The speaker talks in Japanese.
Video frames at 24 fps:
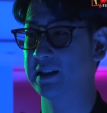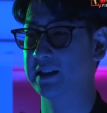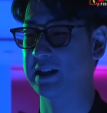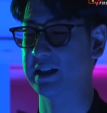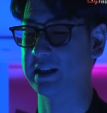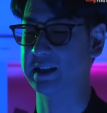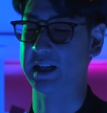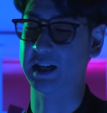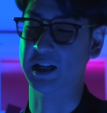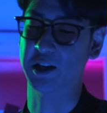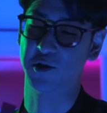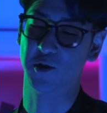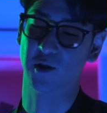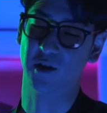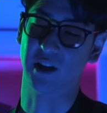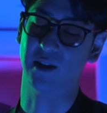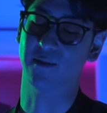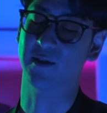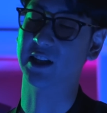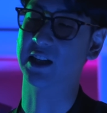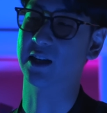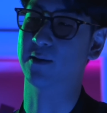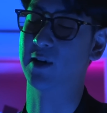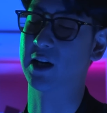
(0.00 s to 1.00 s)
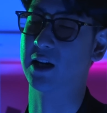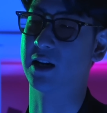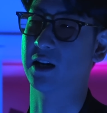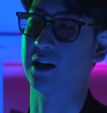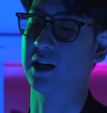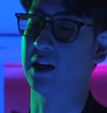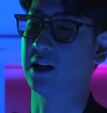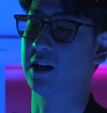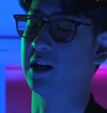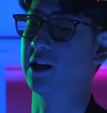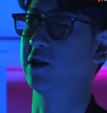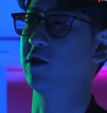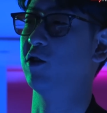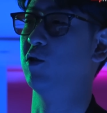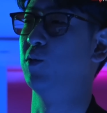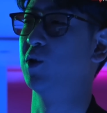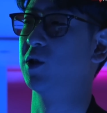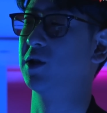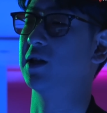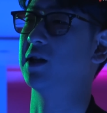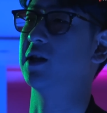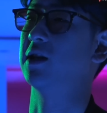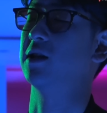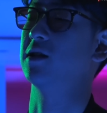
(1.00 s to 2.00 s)
で最初はたまたまかななんて
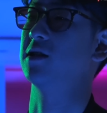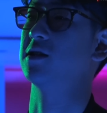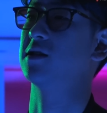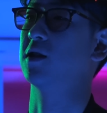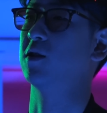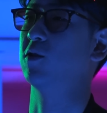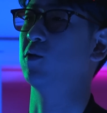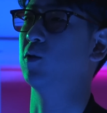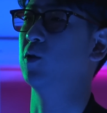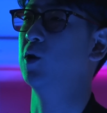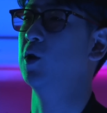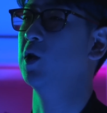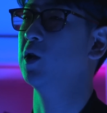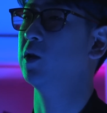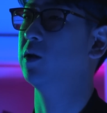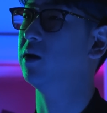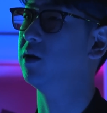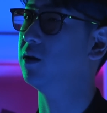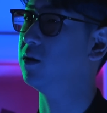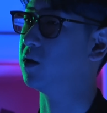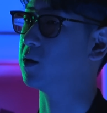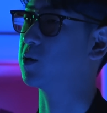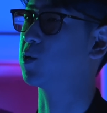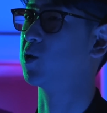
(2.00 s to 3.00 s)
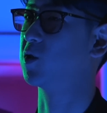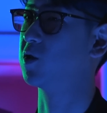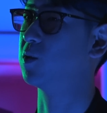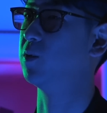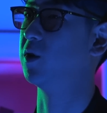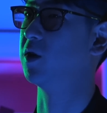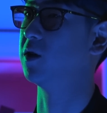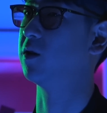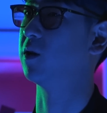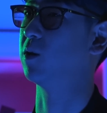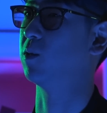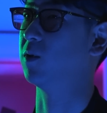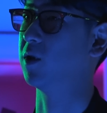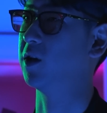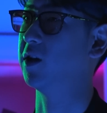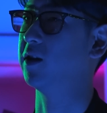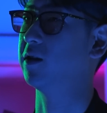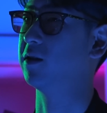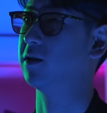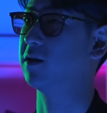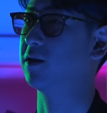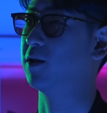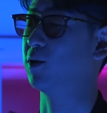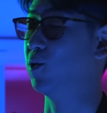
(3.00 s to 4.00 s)
思ってたんですけど、なんであそこ潰れるんだろう
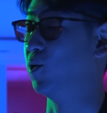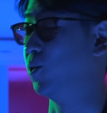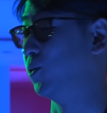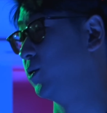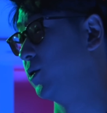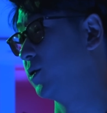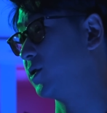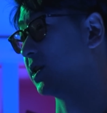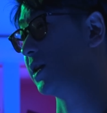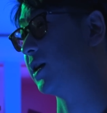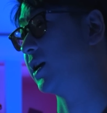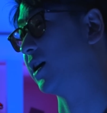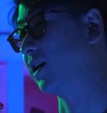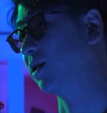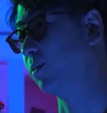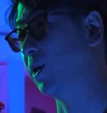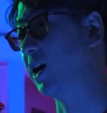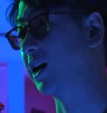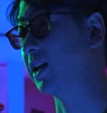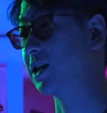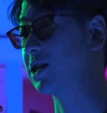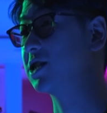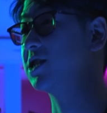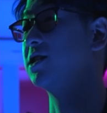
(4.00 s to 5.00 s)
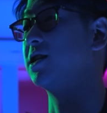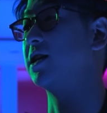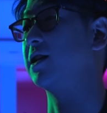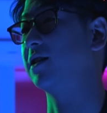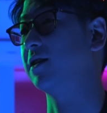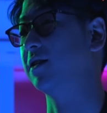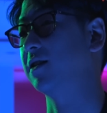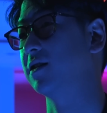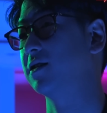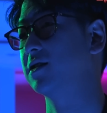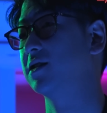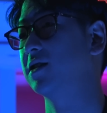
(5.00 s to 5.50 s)
ねってこう不動産の中でも話になってたん